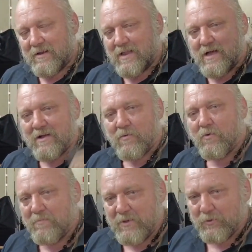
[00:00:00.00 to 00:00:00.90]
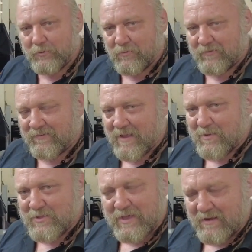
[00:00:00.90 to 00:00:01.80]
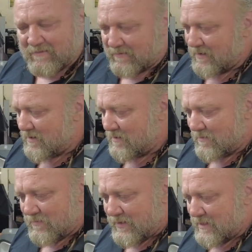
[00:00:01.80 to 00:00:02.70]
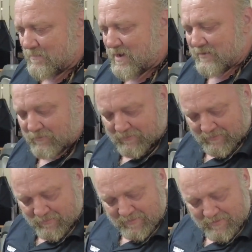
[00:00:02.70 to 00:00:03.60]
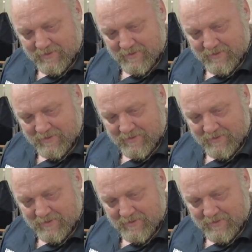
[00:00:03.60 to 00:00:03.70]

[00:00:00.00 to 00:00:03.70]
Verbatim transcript: lá com o Milton, sistema de ignição e demais outras coisas.